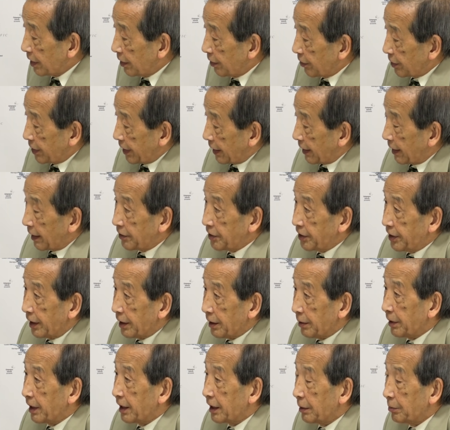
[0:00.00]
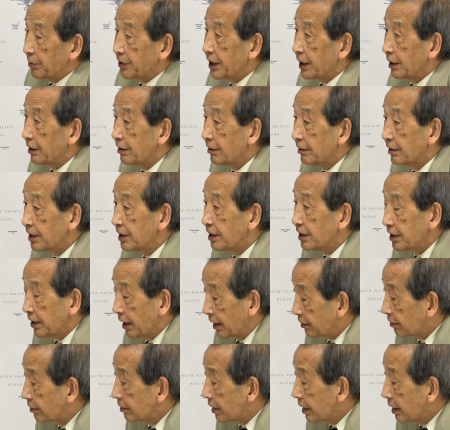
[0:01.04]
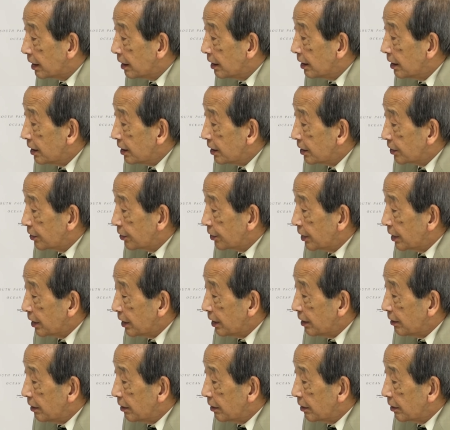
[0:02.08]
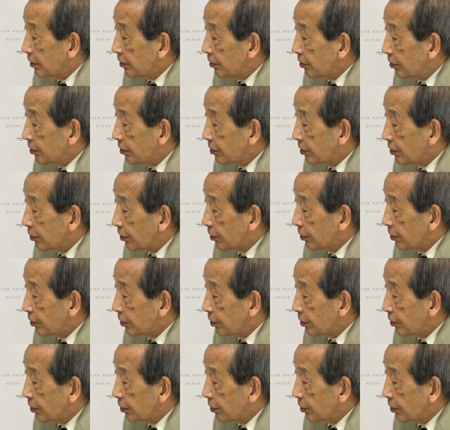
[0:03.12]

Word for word: にの山岳地帯にって、ミサイル陣地あるんで、うん、それからあの